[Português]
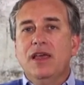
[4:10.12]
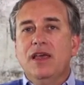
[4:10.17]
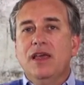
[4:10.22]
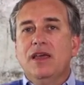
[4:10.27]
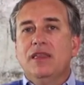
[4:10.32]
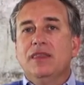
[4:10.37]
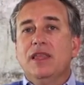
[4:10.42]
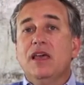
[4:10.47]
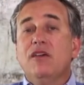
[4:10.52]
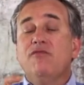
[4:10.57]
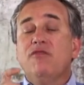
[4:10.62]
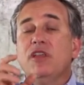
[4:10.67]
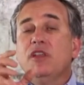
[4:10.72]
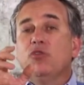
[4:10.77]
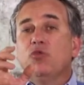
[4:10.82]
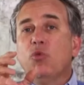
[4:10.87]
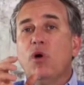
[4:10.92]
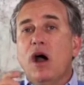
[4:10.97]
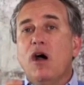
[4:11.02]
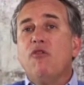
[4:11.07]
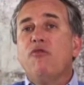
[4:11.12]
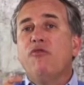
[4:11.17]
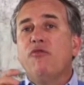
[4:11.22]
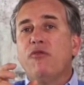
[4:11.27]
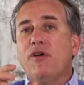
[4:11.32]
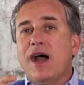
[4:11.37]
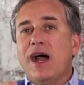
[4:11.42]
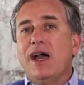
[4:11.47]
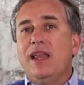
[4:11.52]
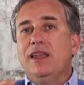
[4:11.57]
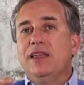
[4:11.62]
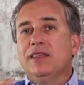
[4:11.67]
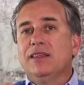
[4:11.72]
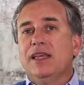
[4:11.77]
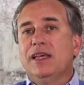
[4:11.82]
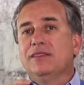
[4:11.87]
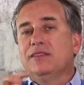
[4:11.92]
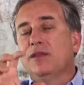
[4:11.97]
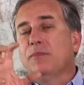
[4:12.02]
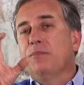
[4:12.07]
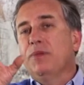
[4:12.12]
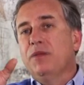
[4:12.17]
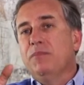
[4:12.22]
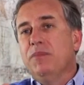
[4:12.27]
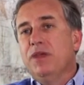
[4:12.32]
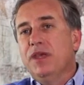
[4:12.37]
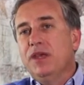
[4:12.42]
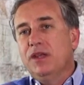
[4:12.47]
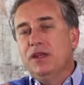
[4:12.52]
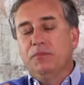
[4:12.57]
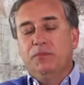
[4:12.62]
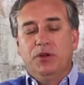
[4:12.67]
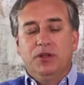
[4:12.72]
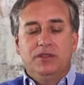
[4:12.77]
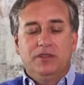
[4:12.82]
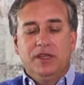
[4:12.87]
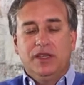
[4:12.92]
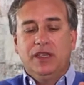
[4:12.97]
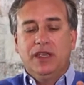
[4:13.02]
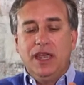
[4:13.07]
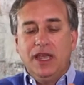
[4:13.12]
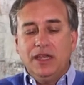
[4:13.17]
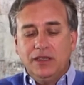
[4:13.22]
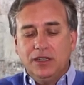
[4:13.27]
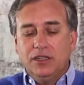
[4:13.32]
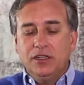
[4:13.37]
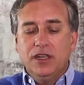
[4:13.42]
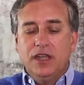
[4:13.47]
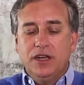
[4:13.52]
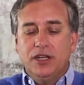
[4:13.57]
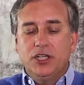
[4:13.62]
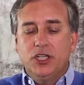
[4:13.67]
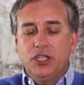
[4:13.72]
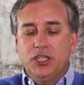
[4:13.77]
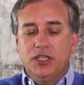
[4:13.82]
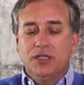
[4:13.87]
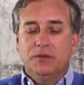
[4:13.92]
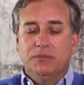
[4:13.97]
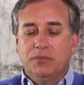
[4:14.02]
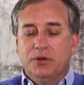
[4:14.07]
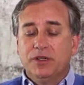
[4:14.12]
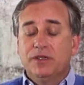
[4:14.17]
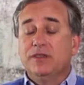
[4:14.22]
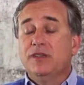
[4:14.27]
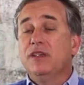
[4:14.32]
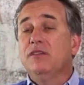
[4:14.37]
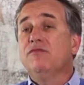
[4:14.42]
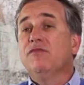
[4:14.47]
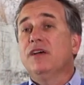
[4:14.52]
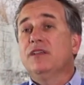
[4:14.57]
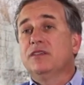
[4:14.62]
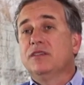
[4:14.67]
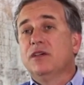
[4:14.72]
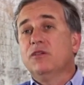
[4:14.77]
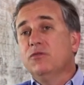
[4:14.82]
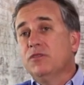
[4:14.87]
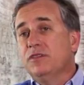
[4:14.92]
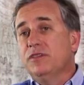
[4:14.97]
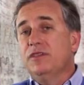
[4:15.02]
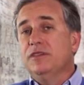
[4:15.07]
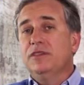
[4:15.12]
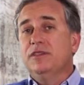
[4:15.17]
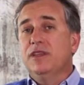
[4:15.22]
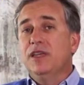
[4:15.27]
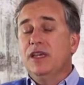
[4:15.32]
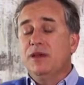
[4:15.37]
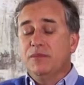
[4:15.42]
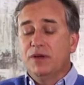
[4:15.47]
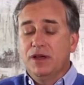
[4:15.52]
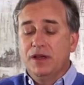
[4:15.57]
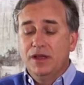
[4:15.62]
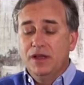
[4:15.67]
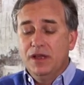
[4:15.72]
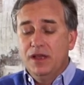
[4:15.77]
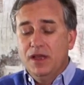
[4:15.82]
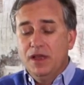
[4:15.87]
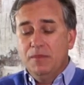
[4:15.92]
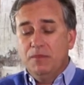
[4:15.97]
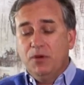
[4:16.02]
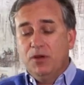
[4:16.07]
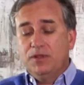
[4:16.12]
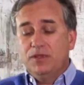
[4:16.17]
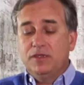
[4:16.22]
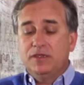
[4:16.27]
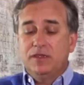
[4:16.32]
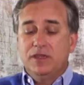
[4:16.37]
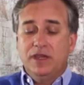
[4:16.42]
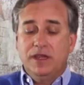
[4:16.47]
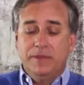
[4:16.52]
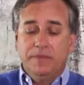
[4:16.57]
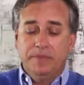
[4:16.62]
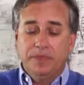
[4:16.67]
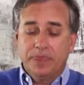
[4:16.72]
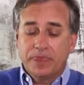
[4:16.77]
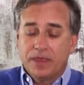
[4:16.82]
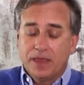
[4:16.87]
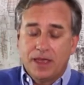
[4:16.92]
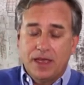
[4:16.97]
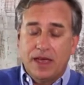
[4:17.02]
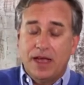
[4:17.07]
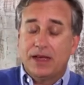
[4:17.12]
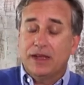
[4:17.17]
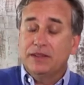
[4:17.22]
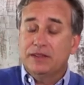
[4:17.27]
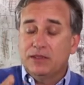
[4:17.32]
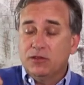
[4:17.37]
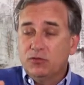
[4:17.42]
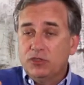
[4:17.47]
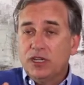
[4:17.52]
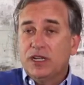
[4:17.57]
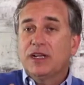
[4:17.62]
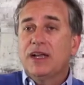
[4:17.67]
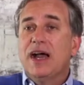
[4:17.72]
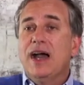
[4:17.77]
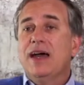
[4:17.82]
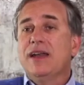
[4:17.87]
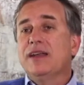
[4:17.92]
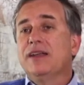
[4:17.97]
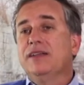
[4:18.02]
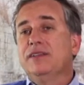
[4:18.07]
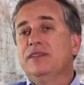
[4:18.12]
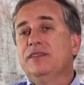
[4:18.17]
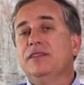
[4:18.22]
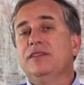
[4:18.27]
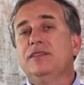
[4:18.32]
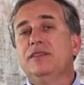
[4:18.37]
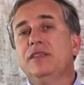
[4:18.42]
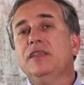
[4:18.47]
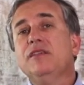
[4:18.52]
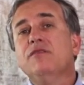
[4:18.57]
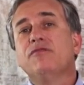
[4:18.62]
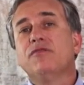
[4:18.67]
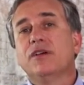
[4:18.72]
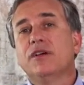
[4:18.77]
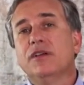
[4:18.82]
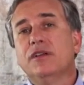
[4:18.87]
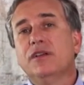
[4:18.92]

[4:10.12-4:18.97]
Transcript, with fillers: Na eventual falha desta primeira, pode ser queda de energia, pode ser invasão de sistema, pode ser a questão de carga excessiva,